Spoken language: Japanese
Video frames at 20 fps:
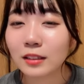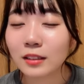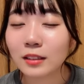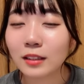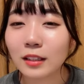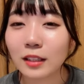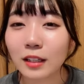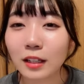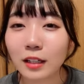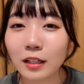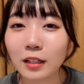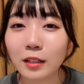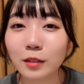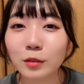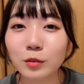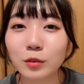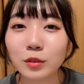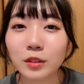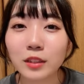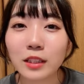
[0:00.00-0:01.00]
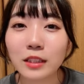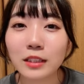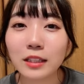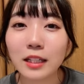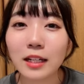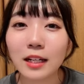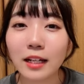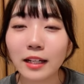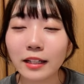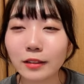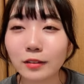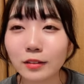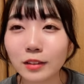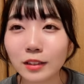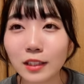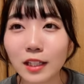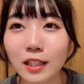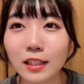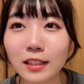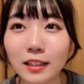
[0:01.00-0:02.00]
なんかあの生誕入る気
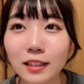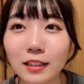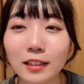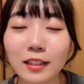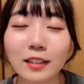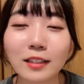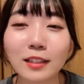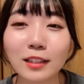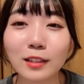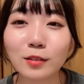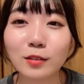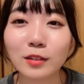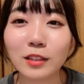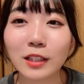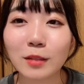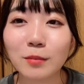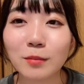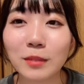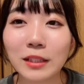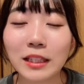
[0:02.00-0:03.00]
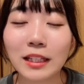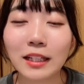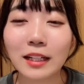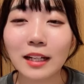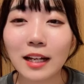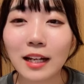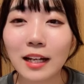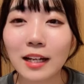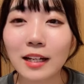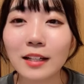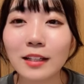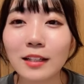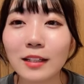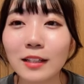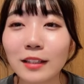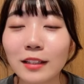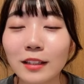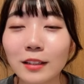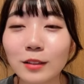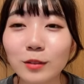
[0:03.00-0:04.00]
ないんかなっていうくらいみんなが
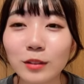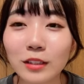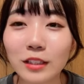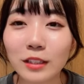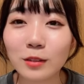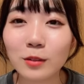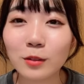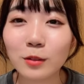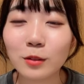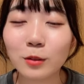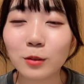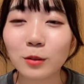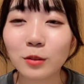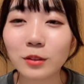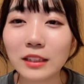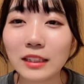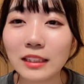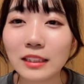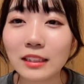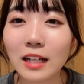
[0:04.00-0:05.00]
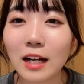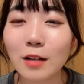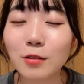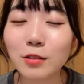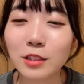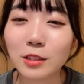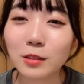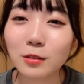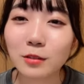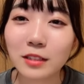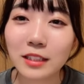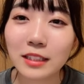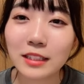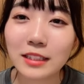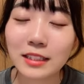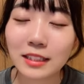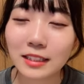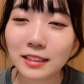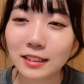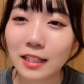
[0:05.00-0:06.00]
あの昨日5人青白
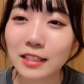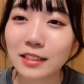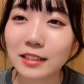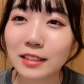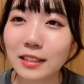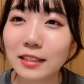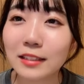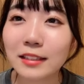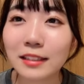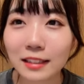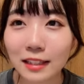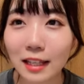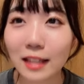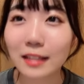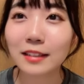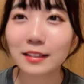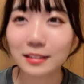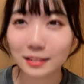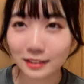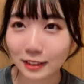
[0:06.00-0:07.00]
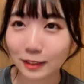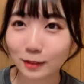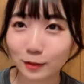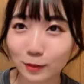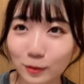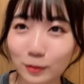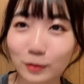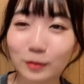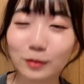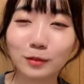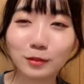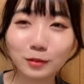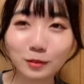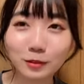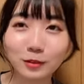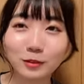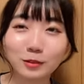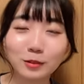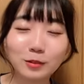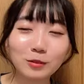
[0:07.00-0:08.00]
オレンジが最善にいたんですけど
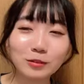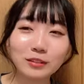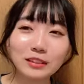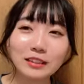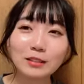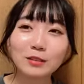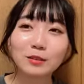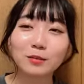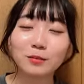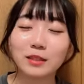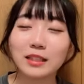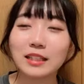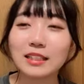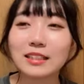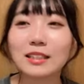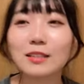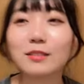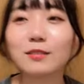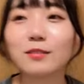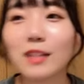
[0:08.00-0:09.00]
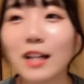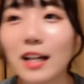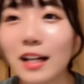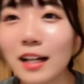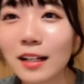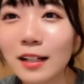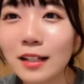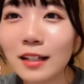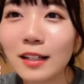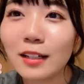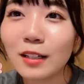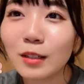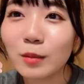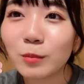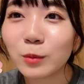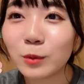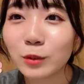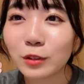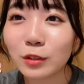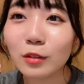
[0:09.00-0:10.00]
この5人の皆さんは
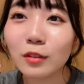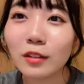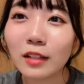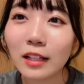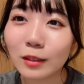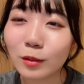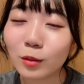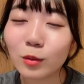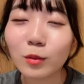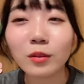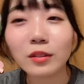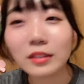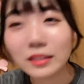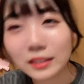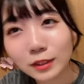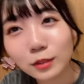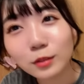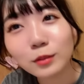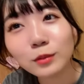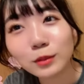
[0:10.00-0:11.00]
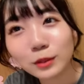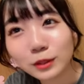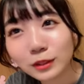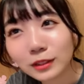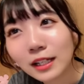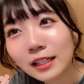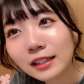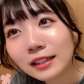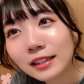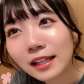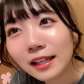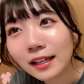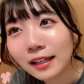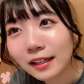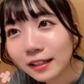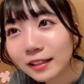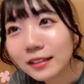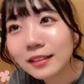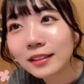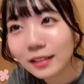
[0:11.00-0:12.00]
もうそんなところに運を使ってえ
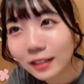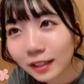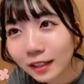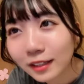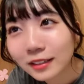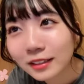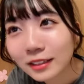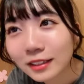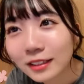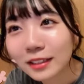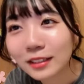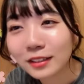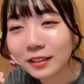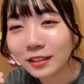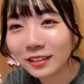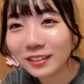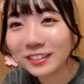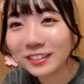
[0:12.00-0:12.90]
えんかっていう